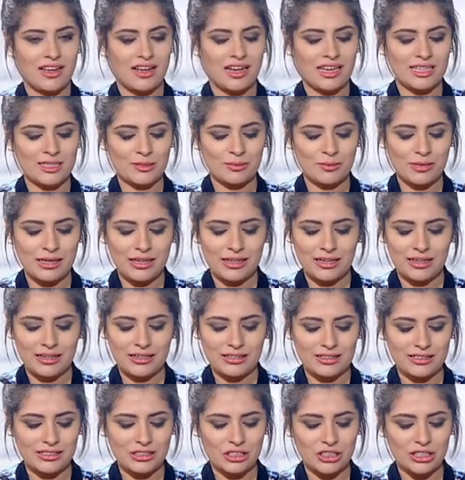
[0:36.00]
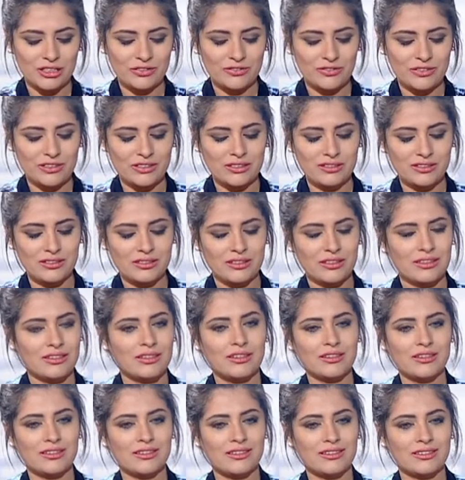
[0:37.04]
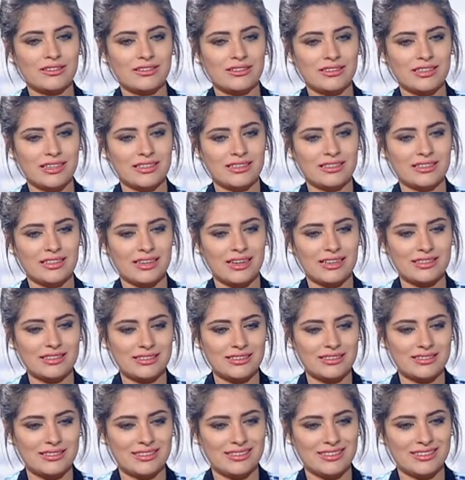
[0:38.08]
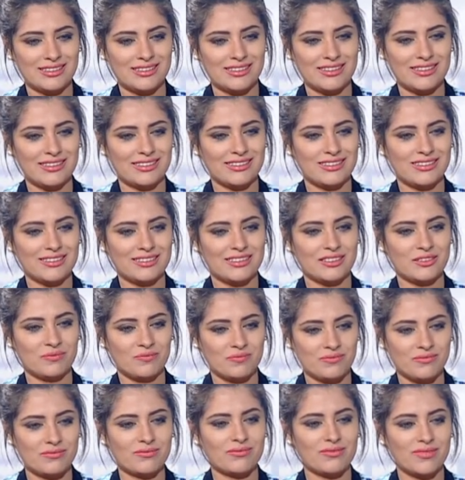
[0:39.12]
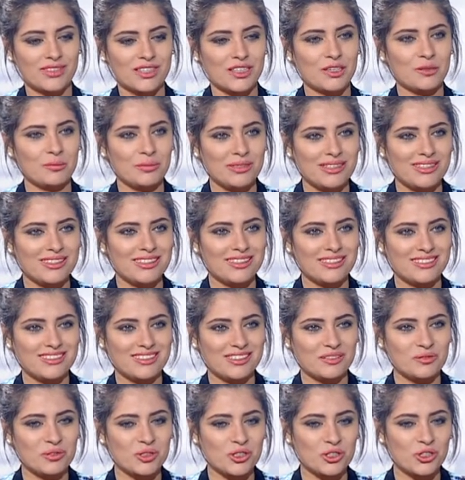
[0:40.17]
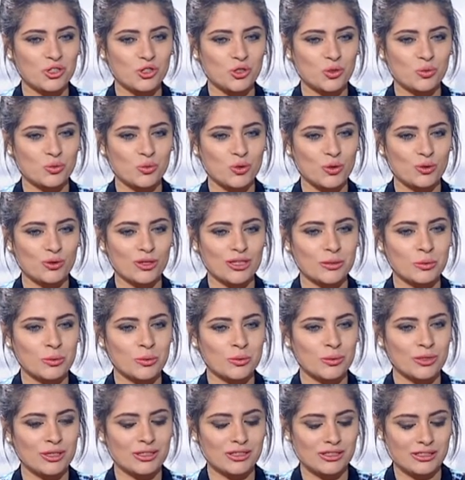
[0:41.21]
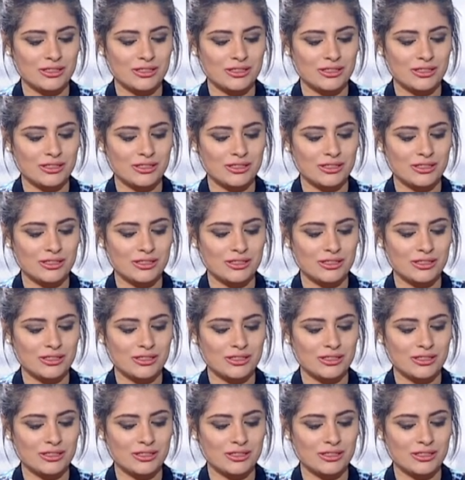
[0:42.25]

اسماء احنا شايفين يعني عدد كبير من الشموع تصميمات